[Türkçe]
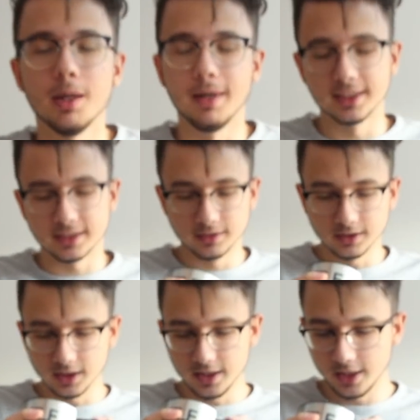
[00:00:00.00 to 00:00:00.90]

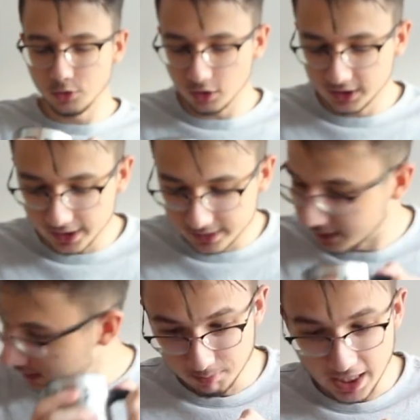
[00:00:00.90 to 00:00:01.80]
duyamazsınız o şey çok
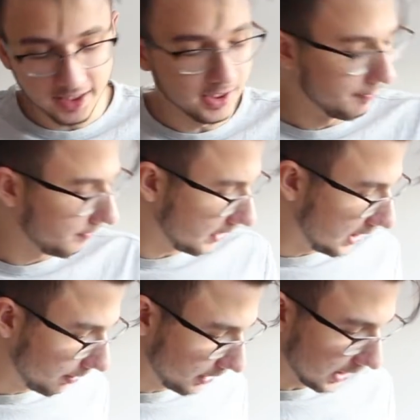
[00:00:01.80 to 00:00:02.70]
sessiz. Beğendim. İlgimi